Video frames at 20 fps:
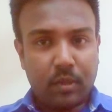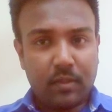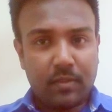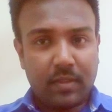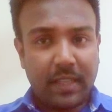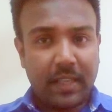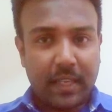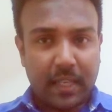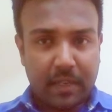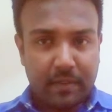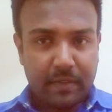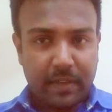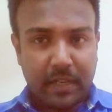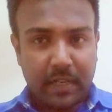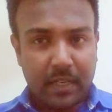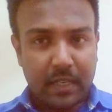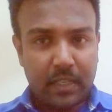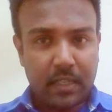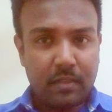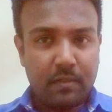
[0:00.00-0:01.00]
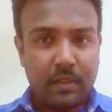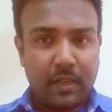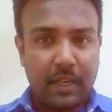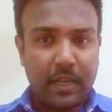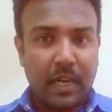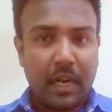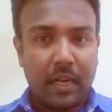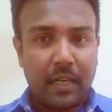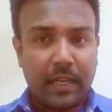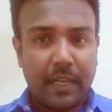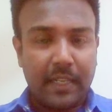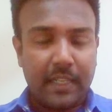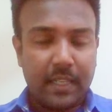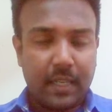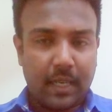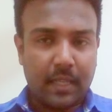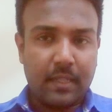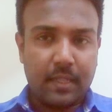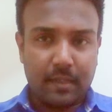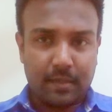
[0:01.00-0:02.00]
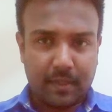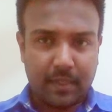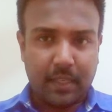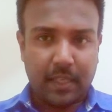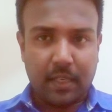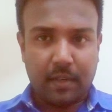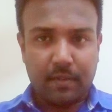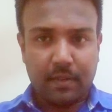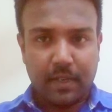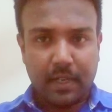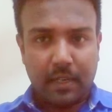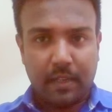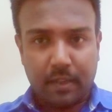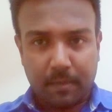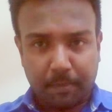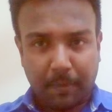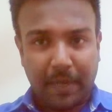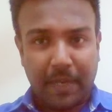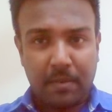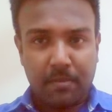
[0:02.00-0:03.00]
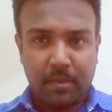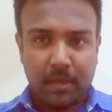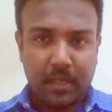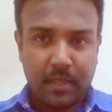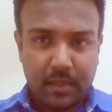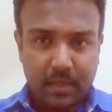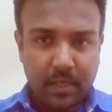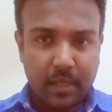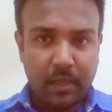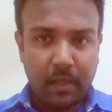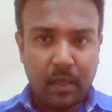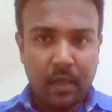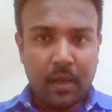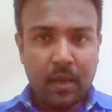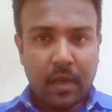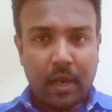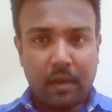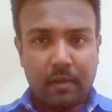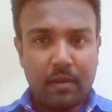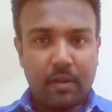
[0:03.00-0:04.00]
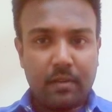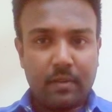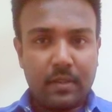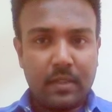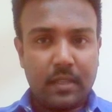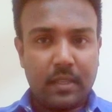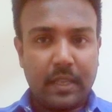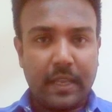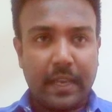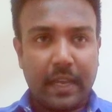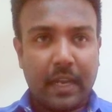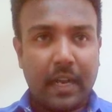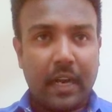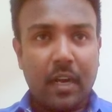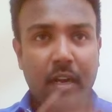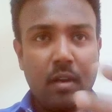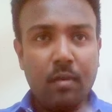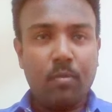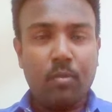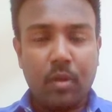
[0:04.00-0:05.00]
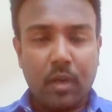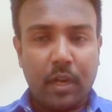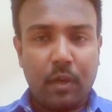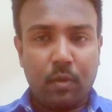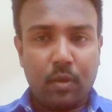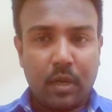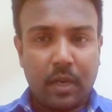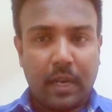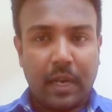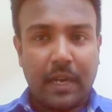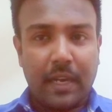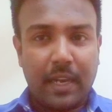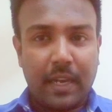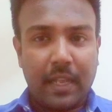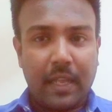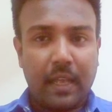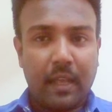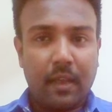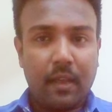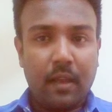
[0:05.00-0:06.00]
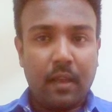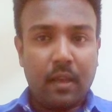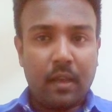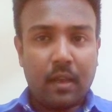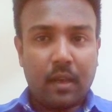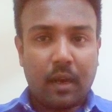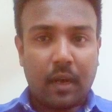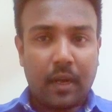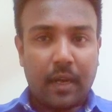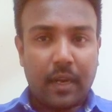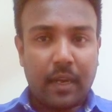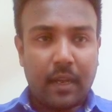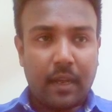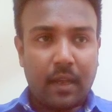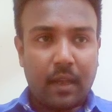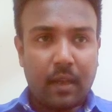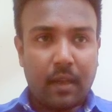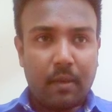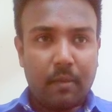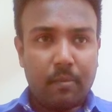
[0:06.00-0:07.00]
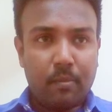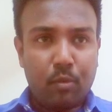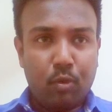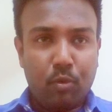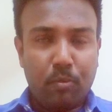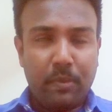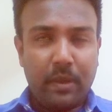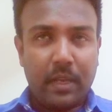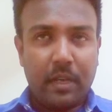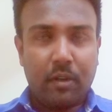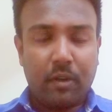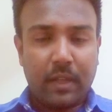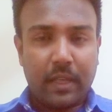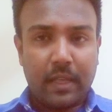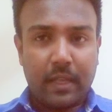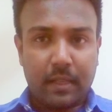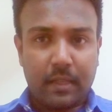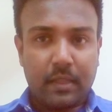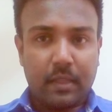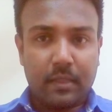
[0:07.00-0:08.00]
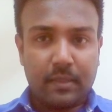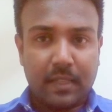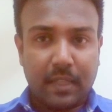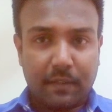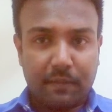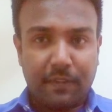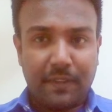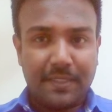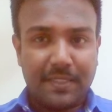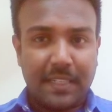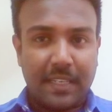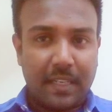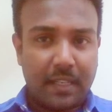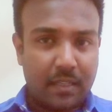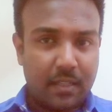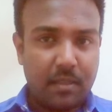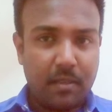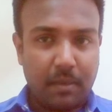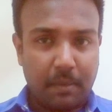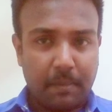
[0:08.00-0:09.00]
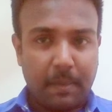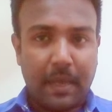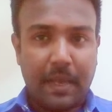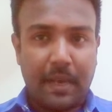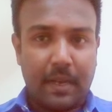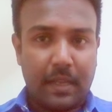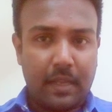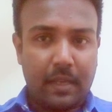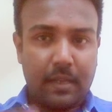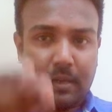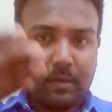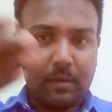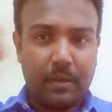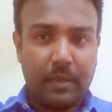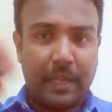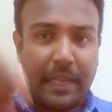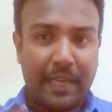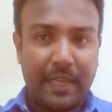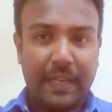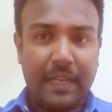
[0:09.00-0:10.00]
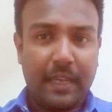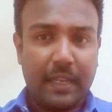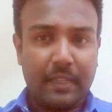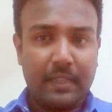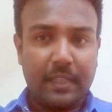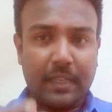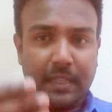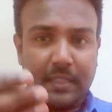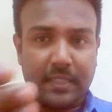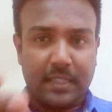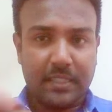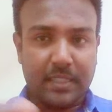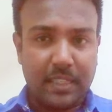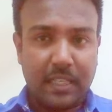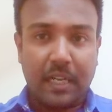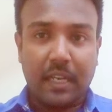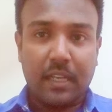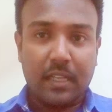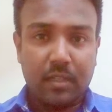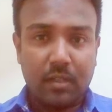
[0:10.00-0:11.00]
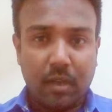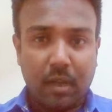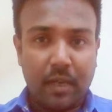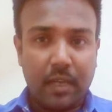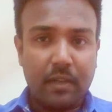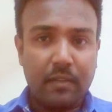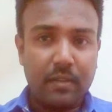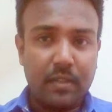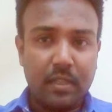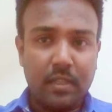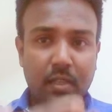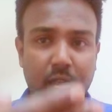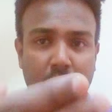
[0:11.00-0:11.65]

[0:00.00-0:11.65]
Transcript: இசைக்கருவிகள் இதுவரை நான் கண்டிராத இசைக்கருவிகளை பயன்படுத்தி அவங்க வந்து என் கண்ணு முன்னாடி ஒரு கல்லை அழகாக பூமியினுடைய சர்ஃபேஸ்லேருந்து மேலே எங்கே அந்த கன்ஸ்ட்ரக்ஷன் நடக்குதோ அங்கே வந்து